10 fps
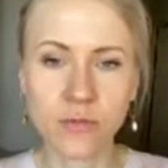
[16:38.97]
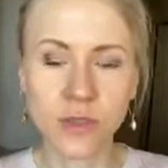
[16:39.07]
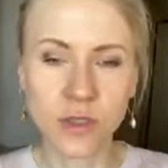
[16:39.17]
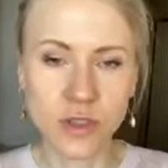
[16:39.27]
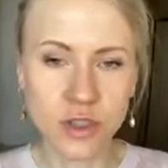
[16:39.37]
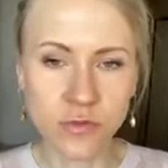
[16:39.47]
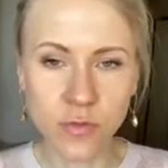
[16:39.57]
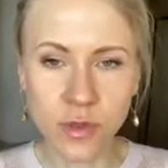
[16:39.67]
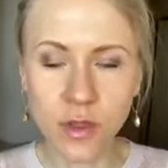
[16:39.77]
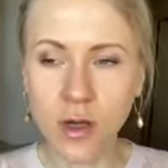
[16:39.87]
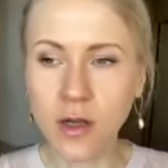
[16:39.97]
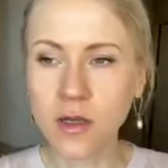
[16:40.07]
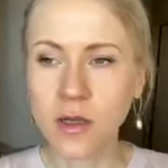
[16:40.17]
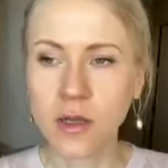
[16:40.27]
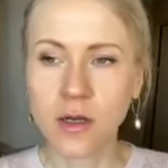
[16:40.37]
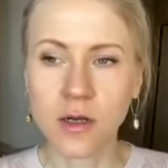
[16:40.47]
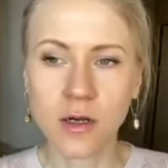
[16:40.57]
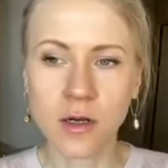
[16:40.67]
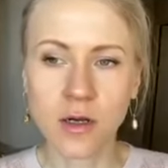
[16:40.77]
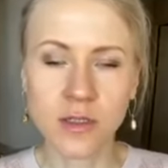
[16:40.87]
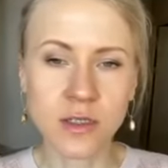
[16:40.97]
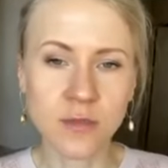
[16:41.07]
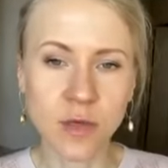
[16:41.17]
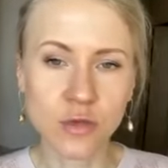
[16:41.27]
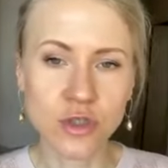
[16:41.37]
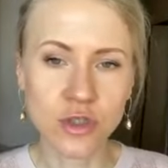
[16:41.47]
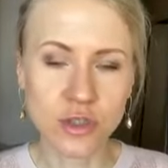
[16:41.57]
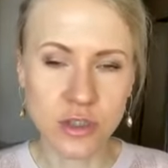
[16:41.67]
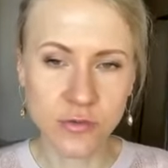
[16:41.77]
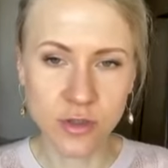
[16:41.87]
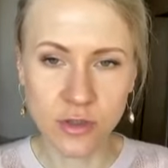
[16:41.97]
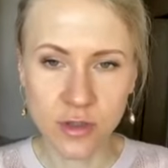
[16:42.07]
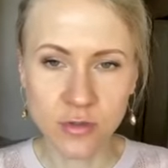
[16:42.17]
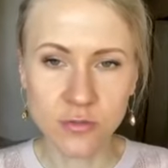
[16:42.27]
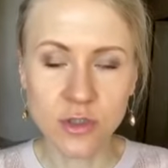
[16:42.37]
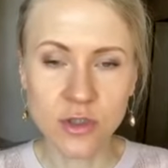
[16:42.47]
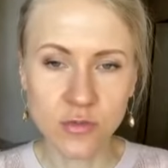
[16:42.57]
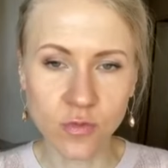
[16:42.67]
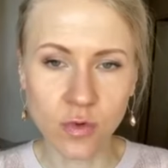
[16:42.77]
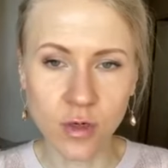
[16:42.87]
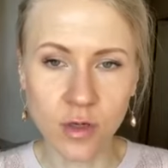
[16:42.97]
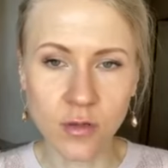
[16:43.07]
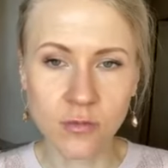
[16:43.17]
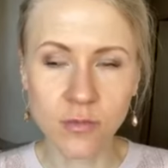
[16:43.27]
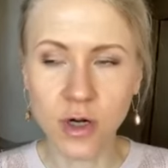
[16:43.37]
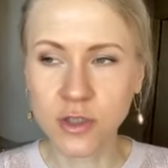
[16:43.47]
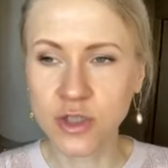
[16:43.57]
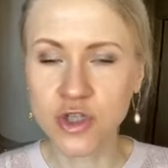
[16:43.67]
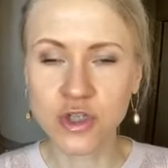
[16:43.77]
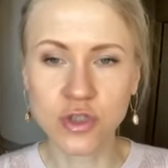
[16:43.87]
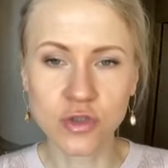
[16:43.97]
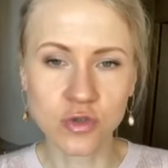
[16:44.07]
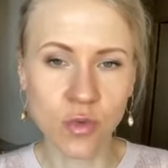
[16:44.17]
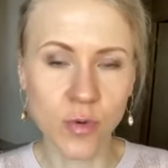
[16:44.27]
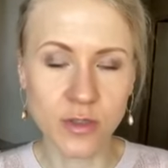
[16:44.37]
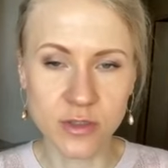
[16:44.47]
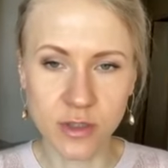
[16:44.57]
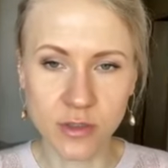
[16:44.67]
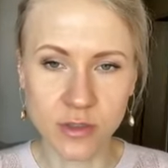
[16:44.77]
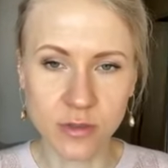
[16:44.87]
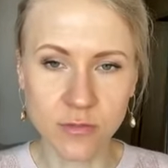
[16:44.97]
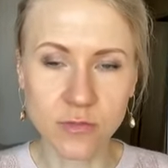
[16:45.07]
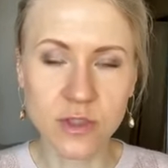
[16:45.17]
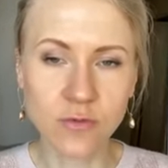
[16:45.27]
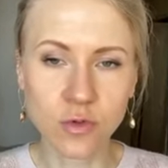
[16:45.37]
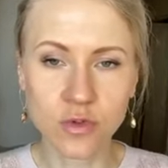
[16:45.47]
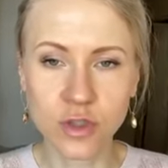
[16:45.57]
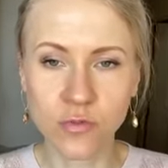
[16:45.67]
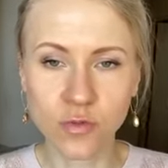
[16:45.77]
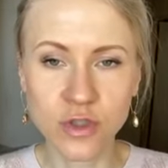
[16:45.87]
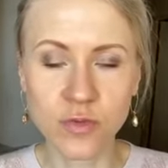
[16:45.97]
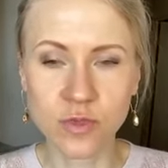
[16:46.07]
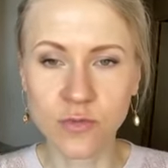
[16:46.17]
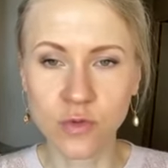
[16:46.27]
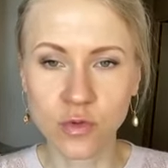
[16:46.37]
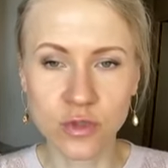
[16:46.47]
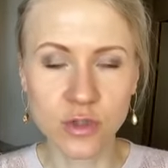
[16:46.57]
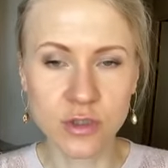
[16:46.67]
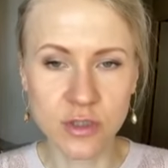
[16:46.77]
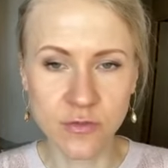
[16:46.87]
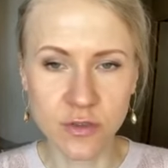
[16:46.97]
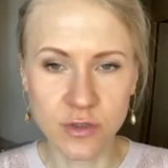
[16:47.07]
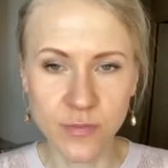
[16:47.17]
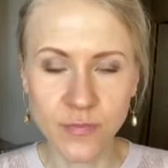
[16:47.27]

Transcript: яичного белка а, и молочной сыворотки из творога практически стопроцентный, 98-99.